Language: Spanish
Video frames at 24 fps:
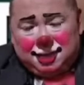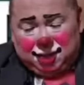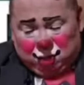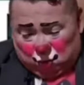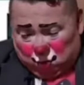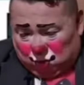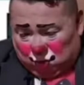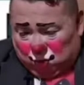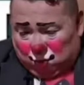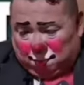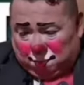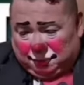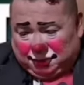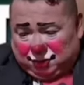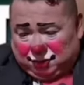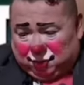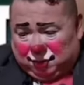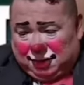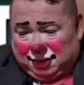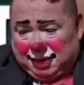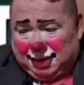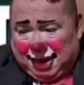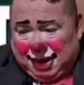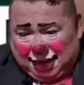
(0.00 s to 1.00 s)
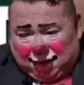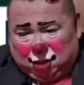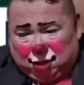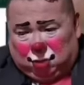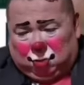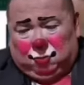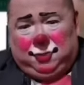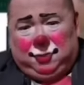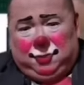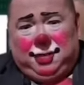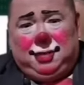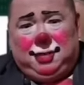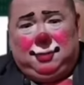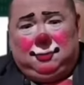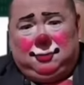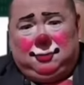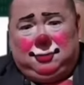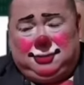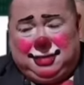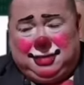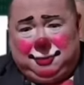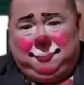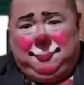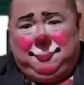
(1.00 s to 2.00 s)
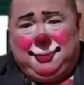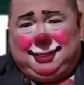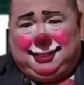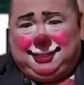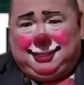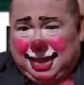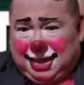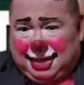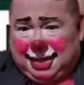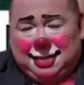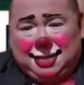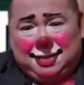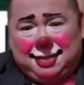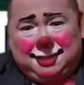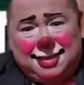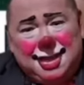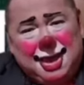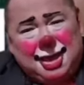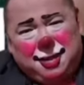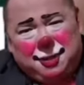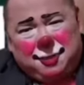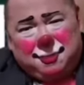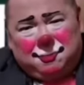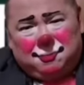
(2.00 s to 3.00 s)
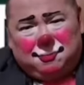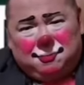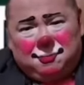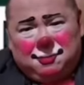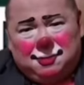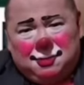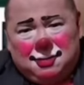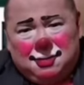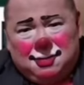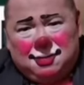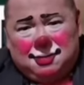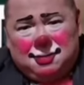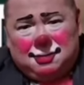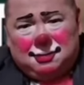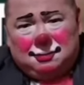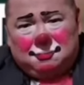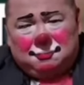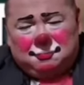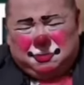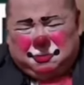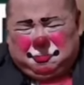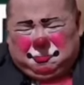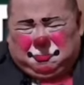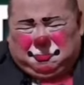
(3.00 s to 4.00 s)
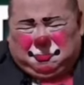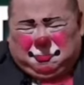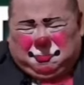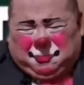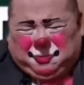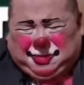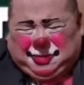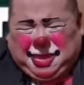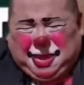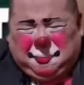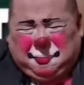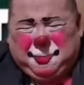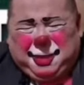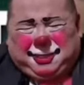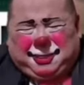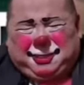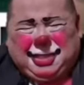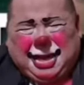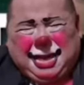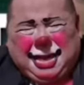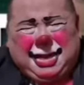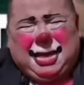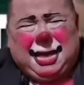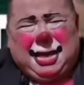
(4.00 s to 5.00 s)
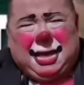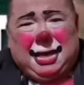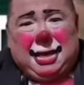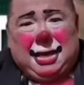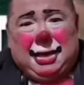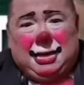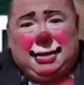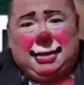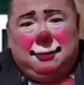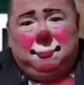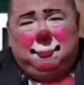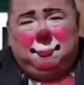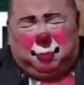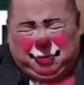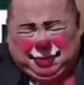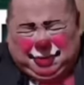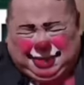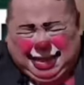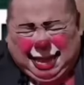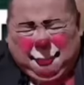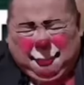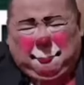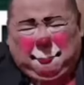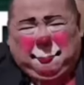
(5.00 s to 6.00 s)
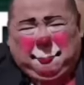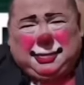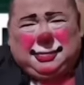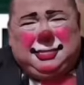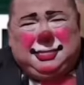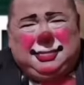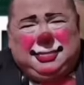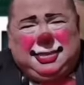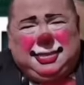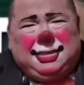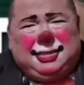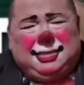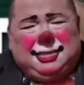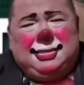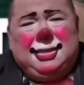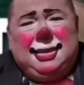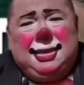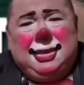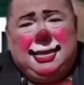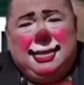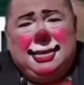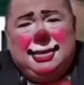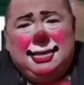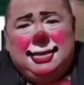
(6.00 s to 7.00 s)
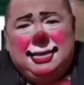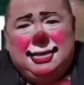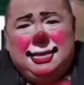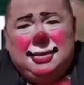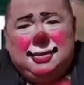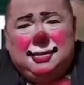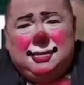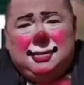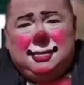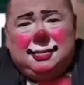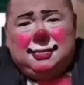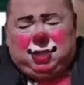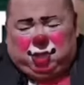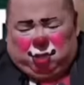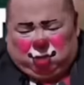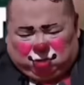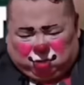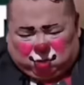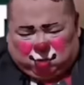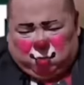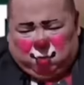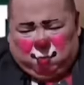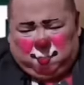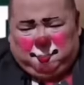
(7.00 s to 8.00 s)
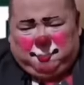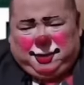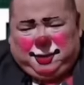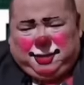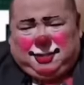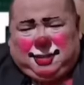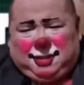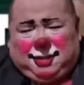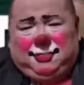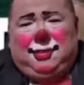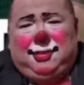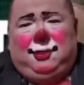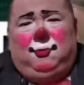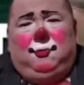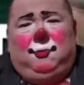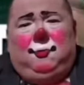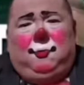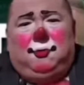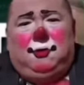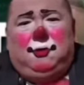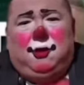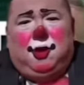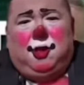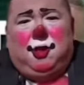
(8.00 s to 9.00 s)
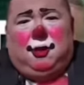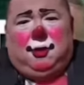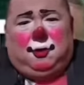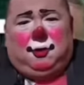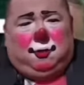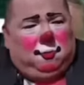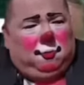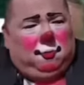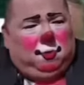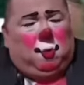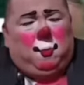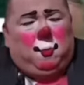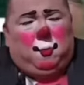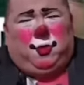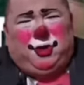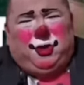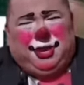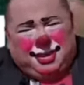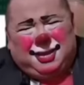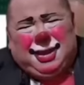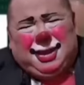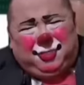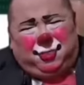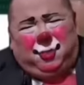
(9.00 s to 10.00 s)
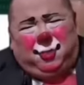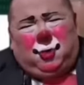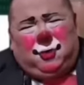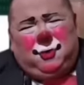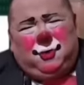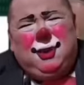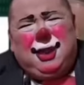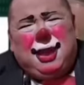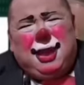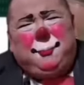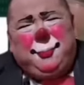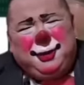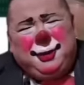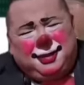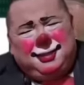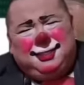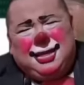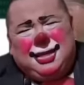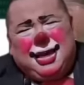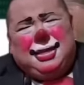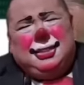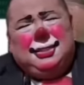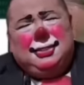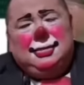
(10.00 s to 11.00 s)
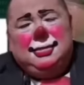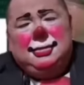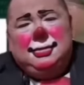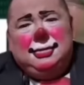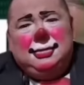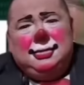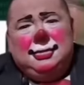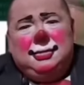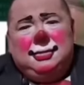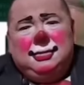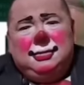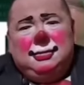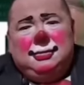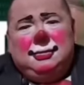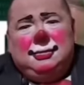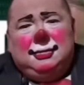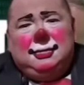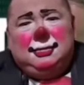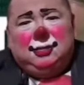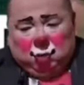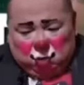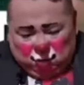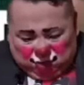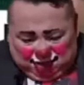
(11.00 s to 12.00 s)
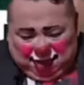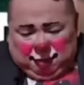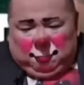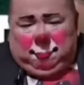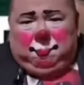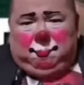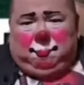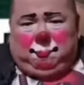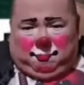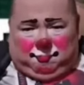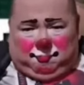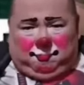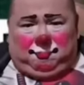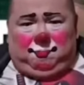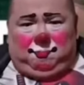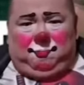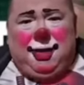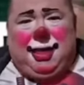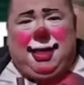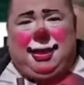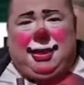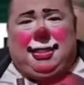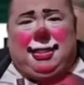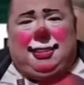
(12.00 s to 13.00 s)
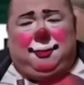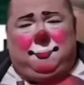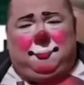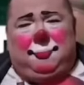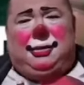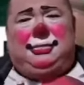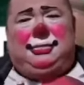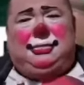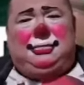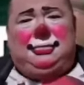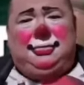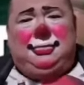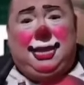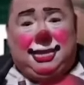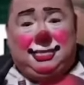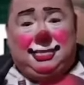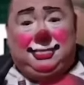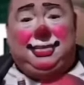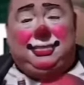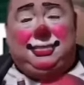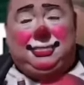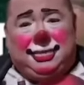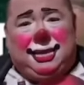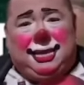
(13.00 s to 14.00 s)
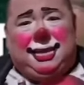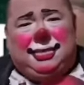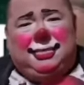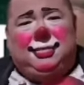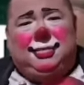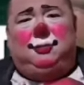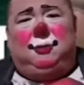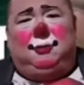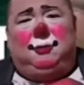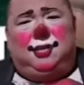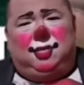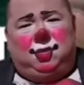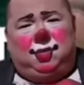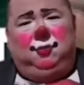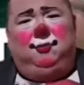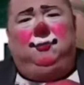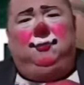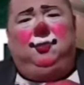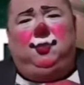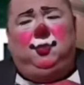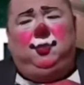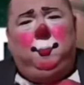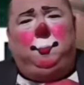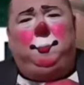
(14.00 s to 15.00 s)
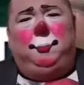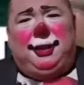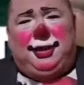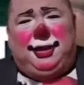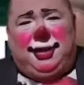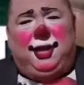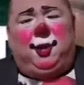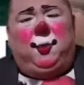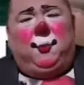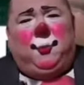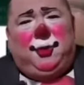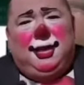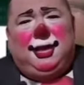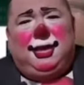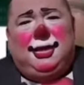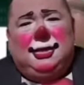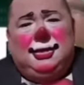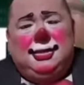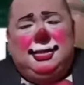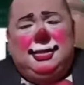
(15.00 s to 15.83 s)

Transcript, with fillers: Y yo en lo personal harto de que usted me ataque diario. ¿Por qué me ataca? ¿Por qué, presidente? Si yo soy un verdadero comunicador de la verdad. Soy de Vea nada más, gracias a esto, que soy un superhéroe,